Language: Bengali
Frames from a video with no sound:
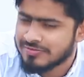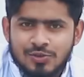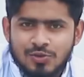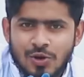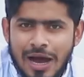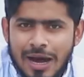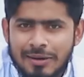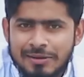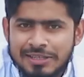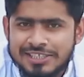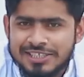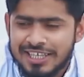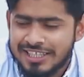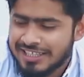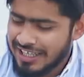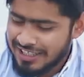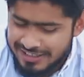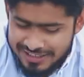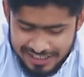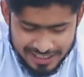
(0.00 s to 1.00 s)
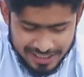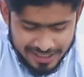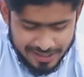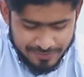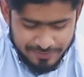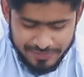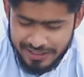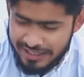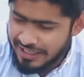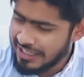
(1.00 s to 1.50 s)
তো আমাদের সাথে আছে
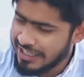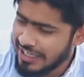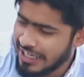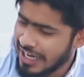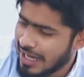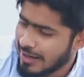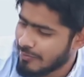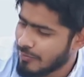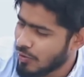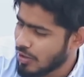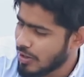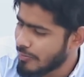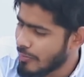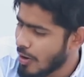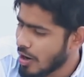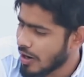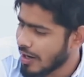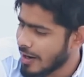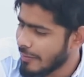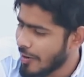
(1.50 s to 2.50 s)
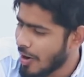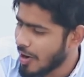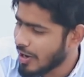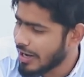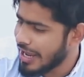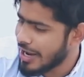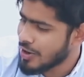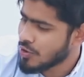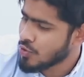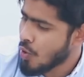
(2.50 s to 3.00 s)
মিনি আর মগলে মগলে
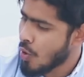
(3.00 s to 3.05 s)
মগলে